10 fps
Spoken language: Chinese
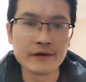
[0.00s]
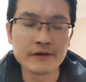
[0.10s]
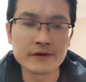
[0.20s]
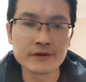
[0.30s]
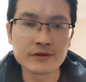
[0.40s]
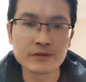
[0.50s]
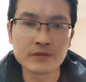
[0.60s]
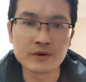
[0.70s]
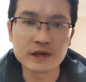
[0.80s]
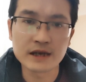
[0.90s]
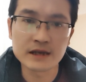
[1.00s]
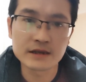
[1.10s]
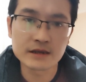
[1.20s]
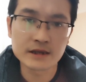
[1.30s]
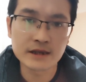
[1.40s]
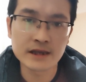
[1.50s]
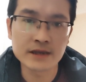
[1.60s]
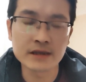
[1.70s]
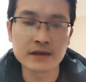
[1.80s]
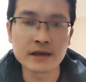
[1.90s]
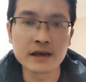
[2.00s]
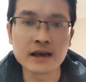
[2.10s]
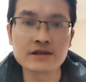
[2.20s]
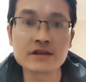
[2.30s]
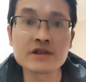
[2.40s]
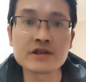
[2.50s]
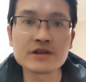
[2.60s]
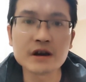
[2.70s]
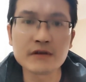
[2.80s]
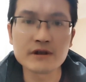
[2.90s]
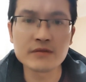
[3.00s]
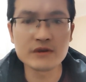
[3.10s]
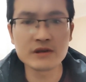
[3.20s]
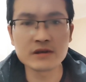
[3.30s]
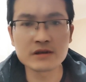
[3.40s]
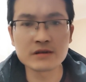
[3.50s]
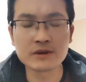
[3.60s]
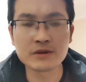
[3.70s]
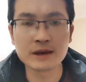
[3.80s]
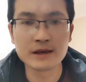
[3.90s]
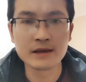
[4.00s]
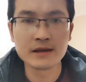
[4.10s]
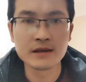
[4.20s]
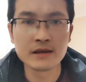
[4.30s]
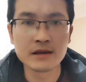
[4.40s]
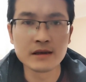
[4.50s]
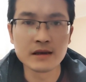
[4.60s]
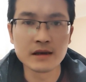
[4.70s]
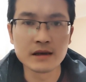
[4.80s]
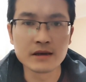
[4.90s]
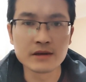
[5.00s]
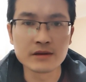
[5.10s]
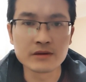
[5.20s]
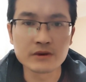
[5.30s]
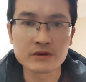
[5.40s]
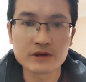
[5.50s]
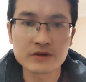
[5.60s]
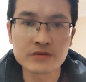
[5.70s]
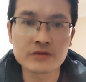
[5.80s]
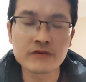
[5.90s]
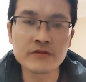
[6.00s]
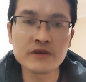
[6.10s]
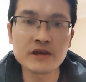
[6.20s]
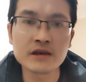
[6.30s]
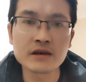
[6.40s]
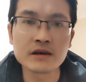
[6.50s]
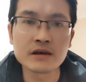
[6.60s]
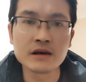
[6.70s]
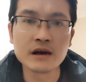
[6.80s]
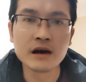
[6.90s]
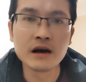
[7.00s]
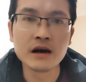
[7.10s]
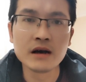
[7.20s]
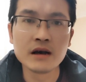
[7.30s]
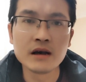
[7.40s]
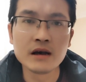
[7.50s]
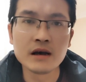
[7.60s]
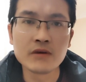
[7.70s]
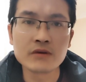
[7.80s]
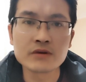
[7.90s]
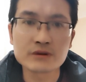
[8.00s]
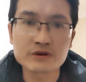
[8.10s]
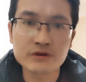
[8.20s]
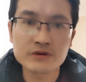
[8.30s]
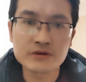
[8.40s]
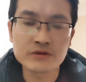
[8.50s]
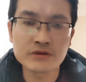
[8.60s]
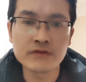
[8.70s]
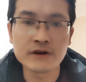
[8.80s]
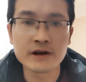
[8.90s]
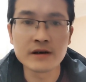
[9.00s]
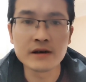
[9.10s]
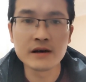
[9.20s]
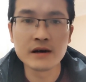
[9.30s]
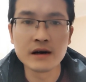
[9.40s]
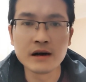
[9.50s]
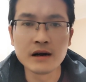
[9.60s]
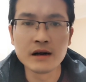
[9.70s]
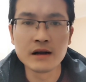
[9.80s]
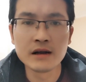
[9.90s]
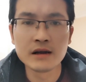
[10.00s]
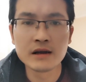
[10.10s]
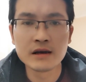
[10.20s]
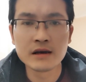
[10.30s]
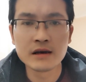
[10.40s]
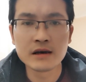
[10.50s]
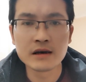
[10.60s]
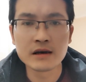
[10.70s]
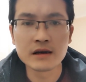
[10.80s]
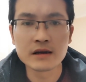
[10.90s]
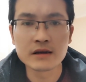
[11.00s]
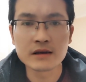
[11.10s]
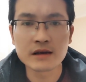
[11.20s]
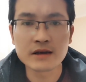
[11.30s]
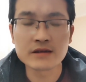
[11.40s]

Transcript: 蜂群包括它的这个采集能力啊，看是你你养蜂的目的是什么，对吧？嗯，如果说你出售蜂蜜啊，或者说授授授粉啊，呃，还